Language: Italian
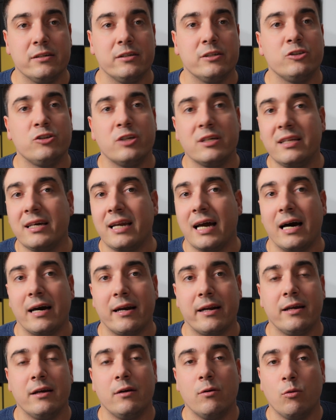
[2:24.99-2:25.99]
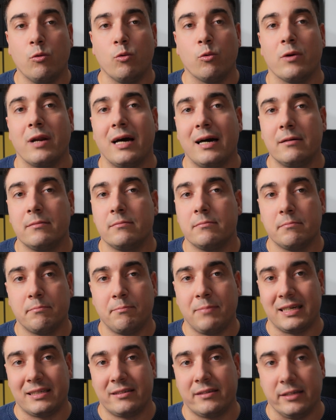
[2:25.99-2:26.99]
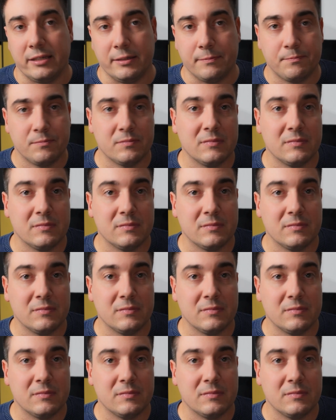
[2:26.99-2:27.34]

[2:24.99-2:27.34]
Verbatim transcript: generare una passkey.